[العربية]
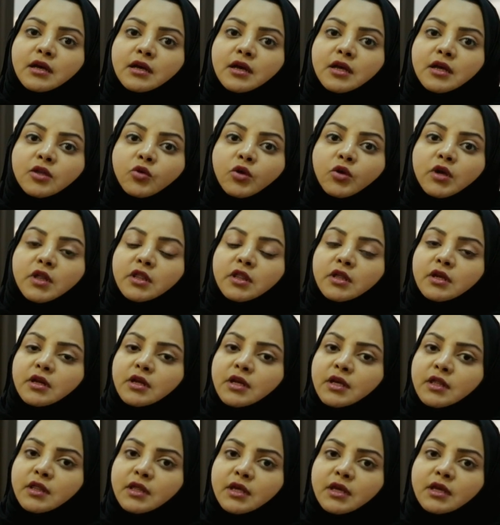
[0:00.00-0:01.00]
قد يؤثر
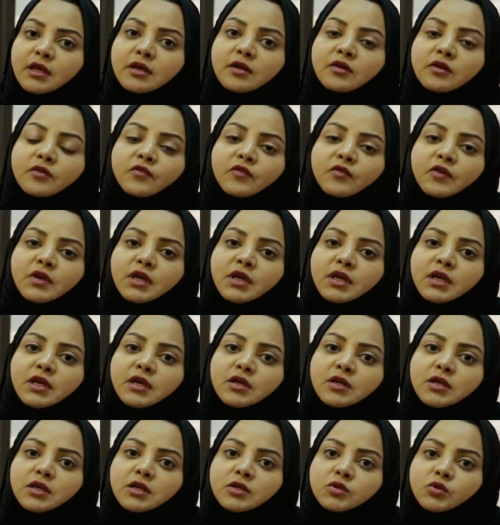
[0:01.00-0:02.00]
كثير في
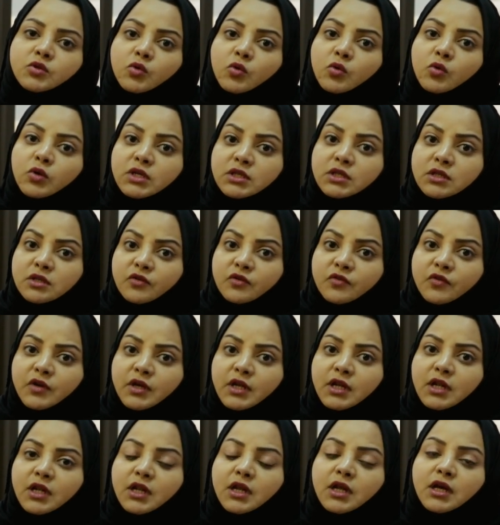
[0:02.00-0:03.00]
سلوك
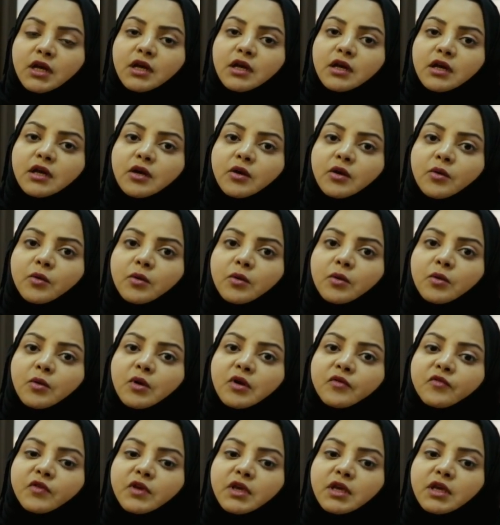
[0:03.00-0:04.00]
الطفل
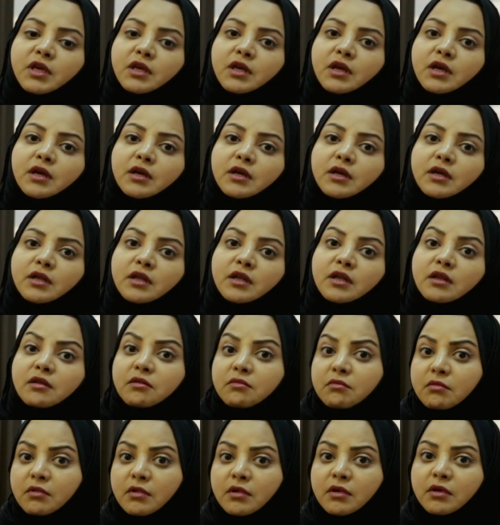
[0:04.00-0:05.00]
وفي
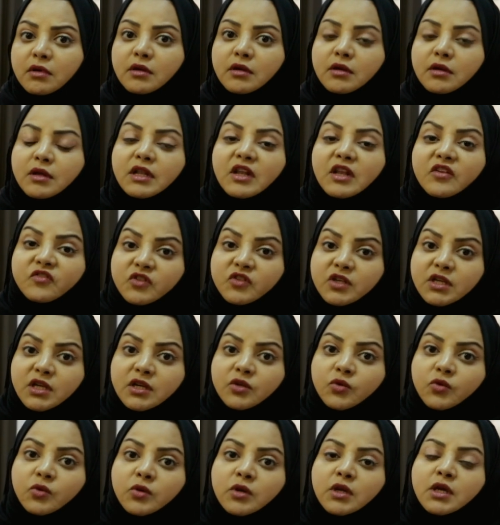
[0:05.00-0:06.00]

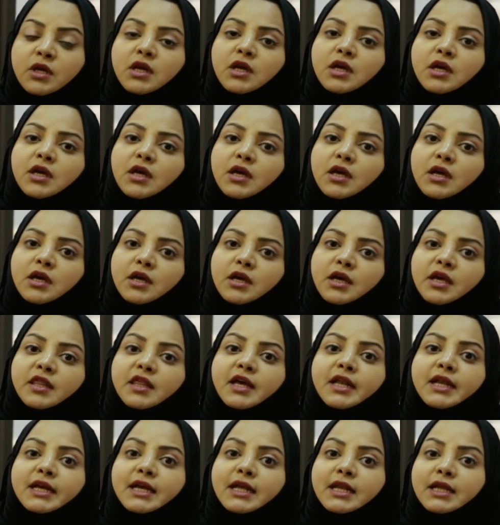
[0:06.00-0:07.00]
نفسيته آه،
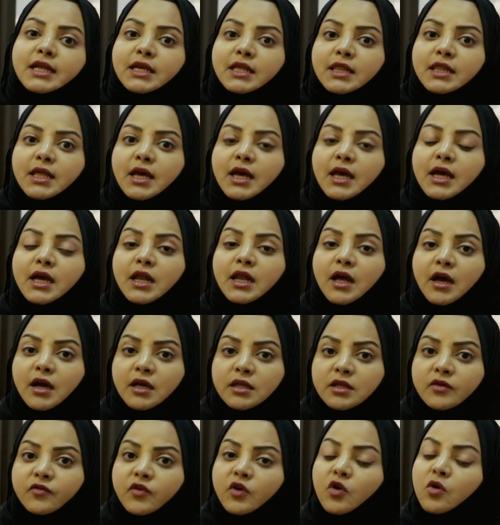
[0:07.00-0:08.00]
كذلك الإيذاء
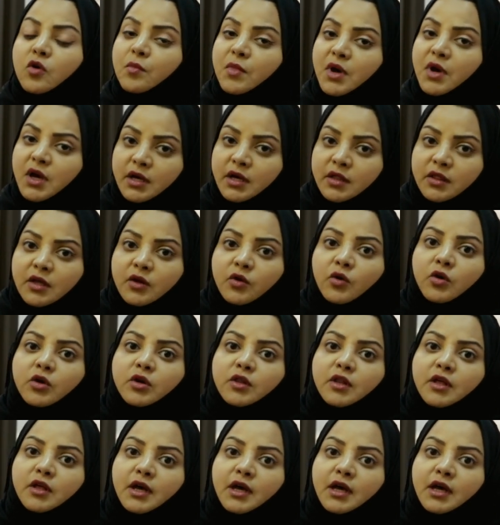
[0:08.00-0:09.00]
العاطفي هم أكثر
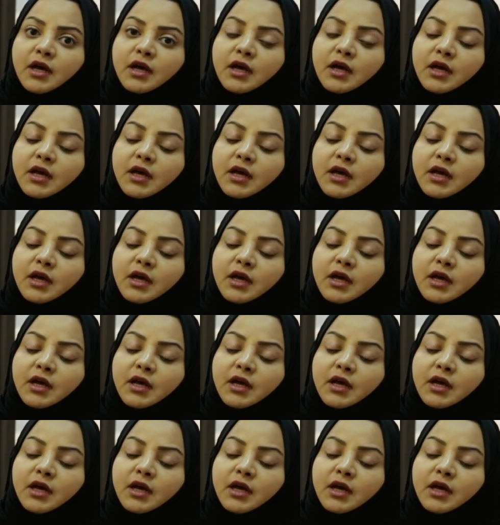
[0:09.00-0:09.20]
عرضة